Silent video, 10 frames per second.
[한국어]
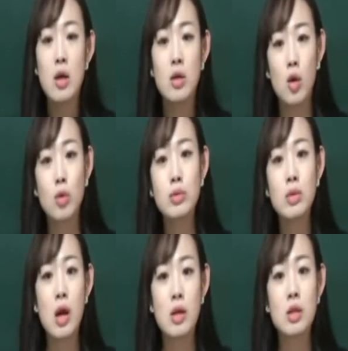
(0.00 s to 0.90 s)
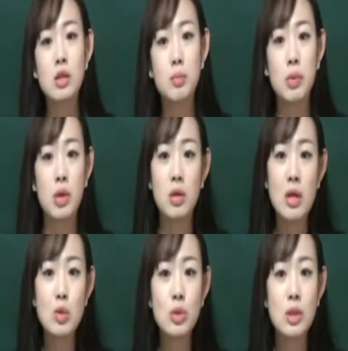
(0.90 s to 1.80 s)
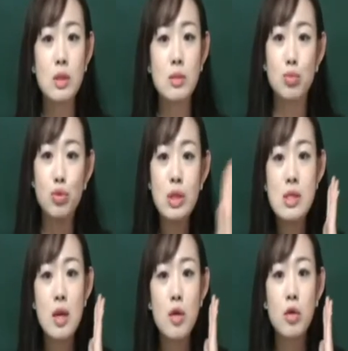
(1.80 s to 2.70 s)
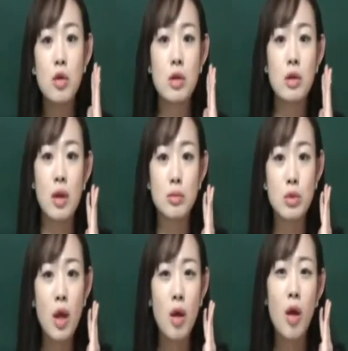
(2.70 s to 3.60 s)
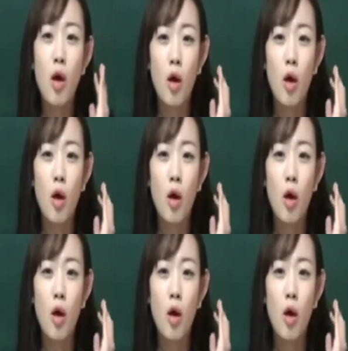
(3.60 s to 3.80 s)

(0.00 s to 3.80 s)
여러분들이 알다시피 태조는 무인 세력이었기 때문에